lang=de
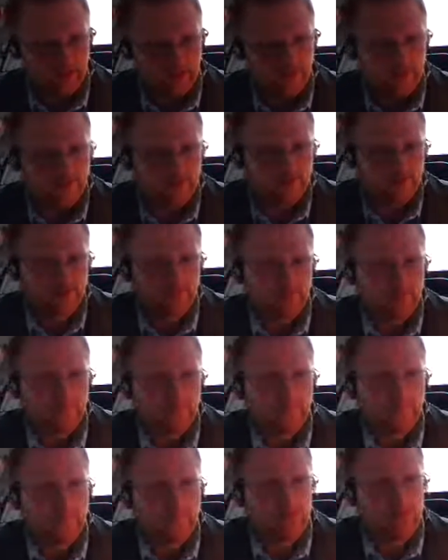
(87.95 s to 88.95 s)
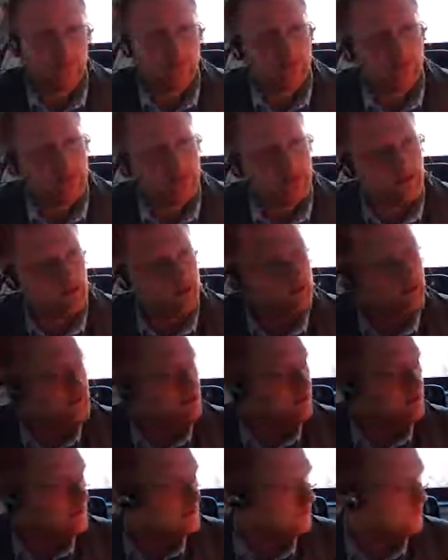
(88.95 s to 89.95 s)
Nein, es ist nicht Mario Yogi,
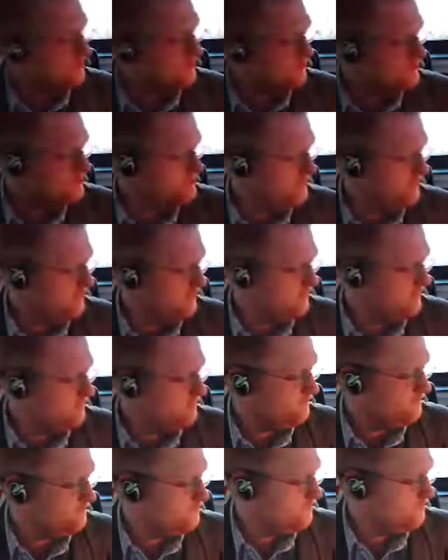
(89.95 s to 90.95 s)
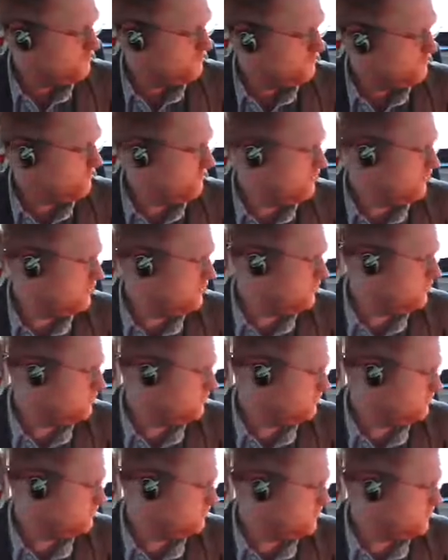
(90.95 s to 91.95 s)
das kommt später.
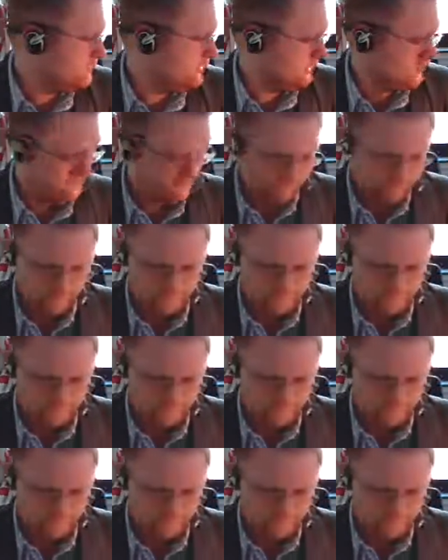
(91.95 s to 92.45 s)
Ähm, ja.